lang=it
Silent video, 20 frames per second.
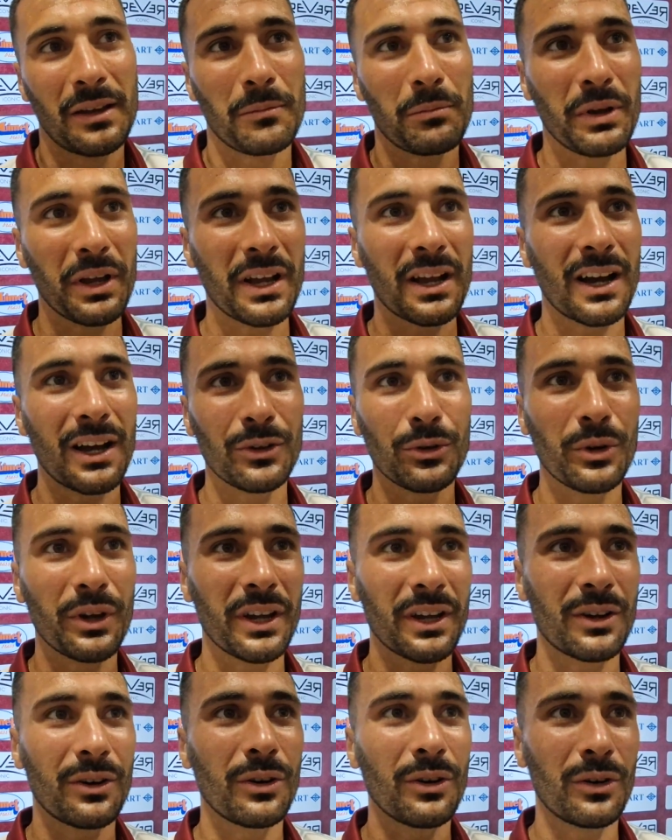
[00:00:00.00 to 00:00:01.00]
Peccato,
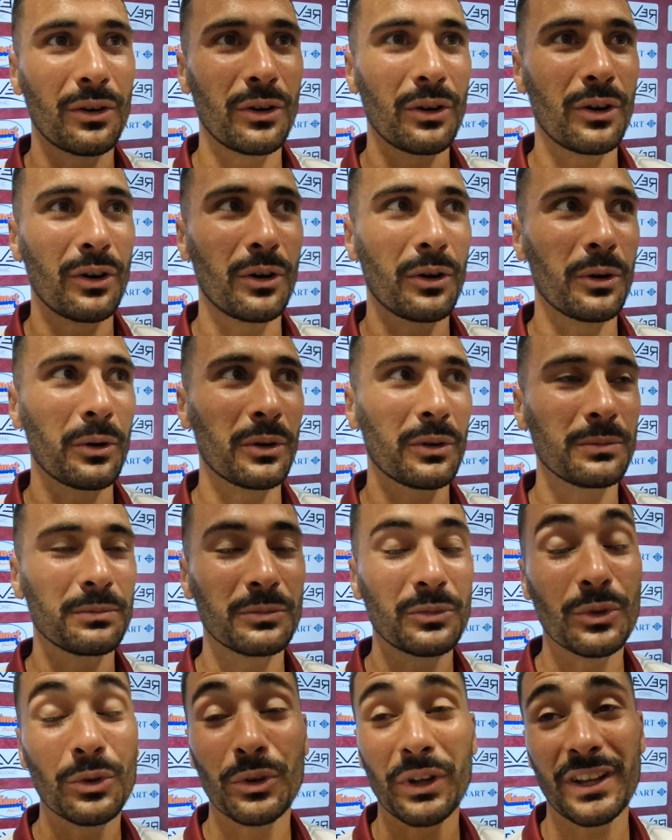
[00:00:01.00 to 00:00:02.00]
ecco,
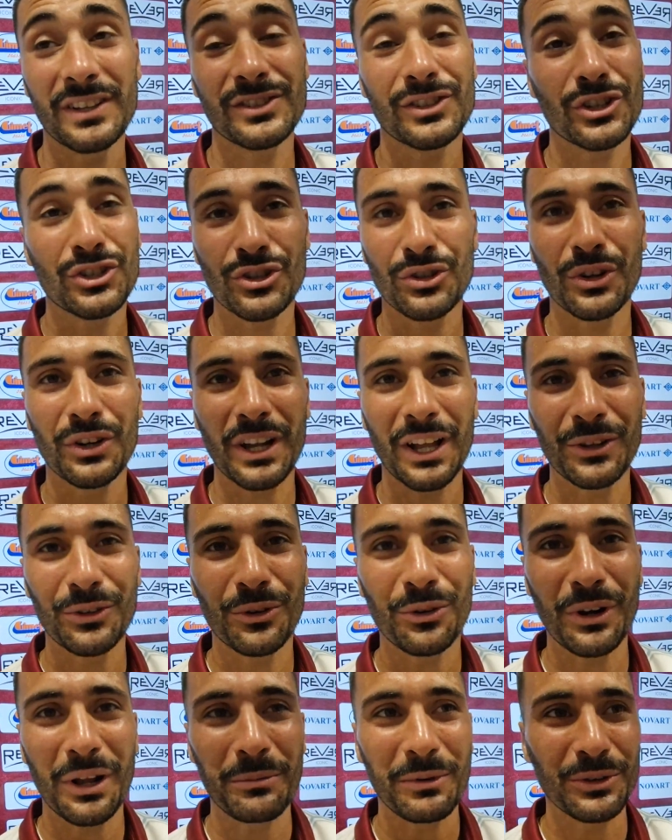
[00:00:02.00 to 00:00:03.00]
non esserci tornato
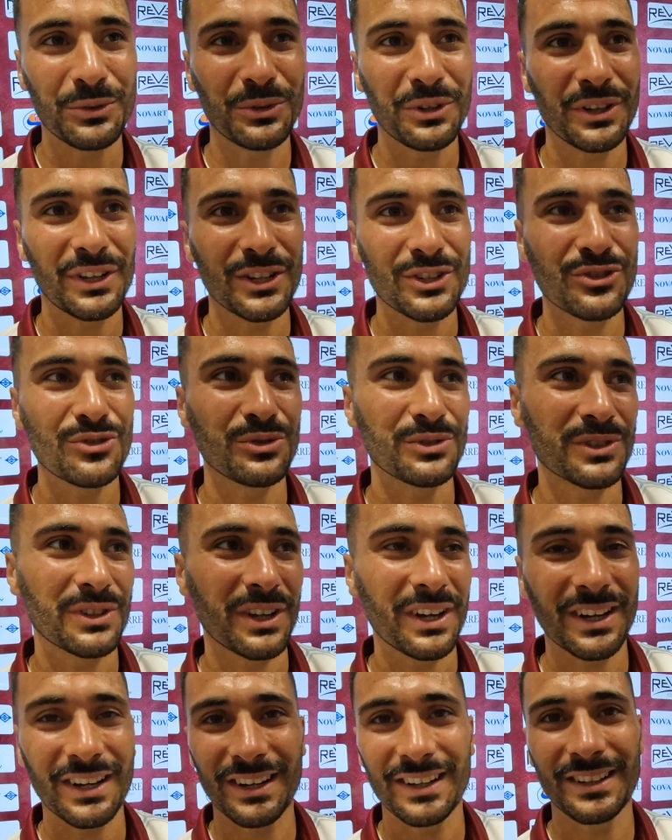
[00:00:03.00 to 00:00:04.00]
con la maturità
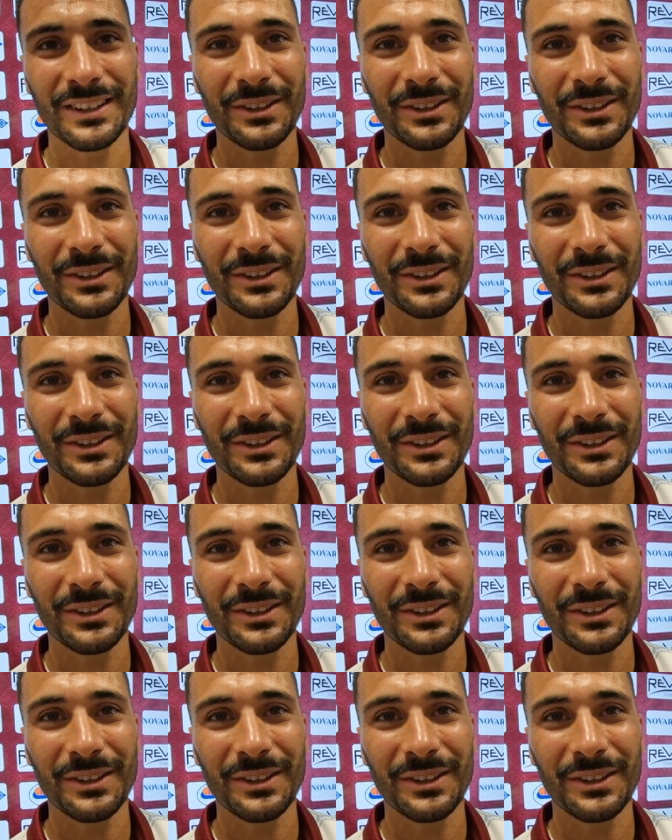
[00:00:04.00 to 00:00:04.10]
giusta,